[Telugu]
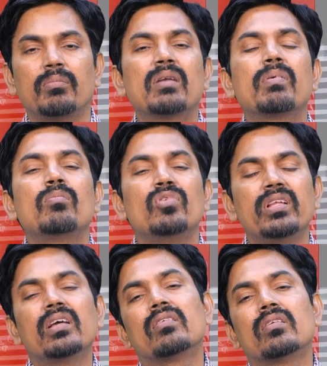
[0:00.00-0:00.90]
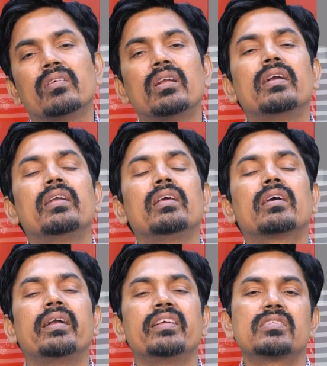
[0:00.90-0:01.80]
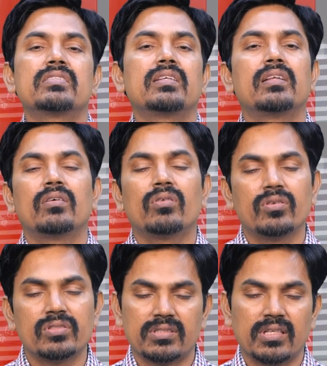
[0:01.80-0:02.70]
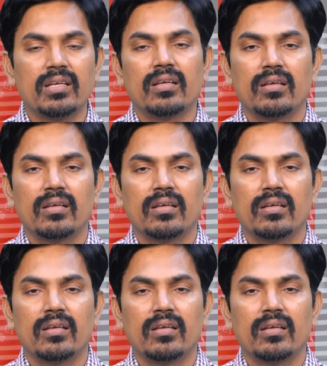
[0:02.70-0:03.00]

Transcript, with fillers: బట్ మనం ముందే అనుకున్నాం ఇలాంటి కండిషన్స్ ఏదన్నా ఒకటి వస్తే